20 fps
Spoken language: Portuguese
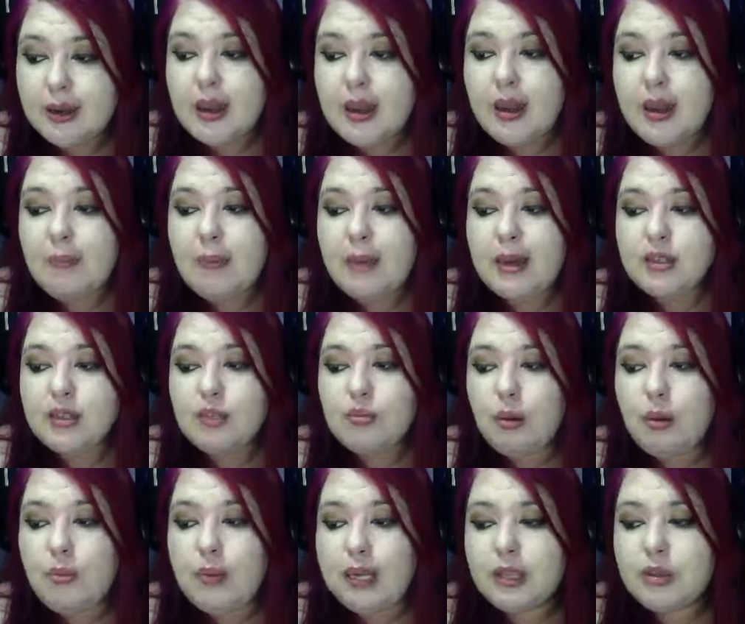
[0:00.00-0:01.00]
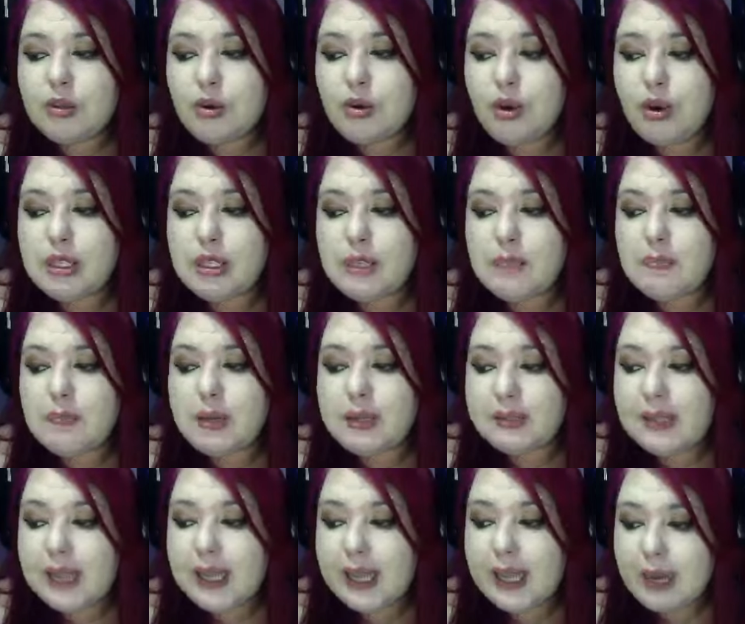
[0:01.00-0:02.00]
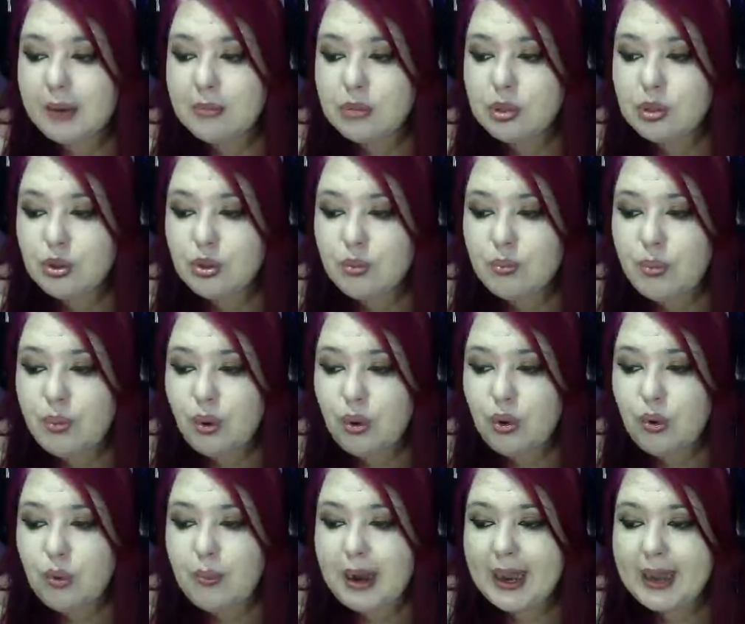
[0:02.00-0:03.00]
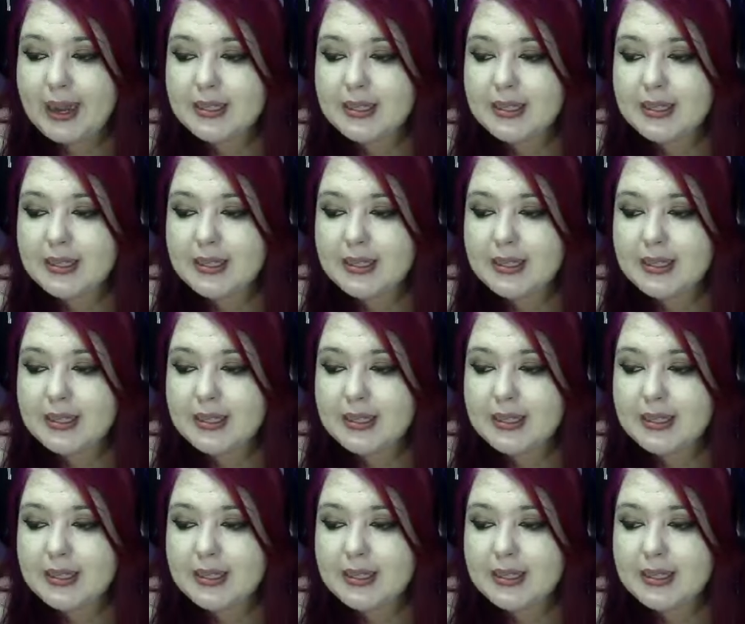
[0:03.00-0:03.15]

mas no momento nós manteremos um pouco mais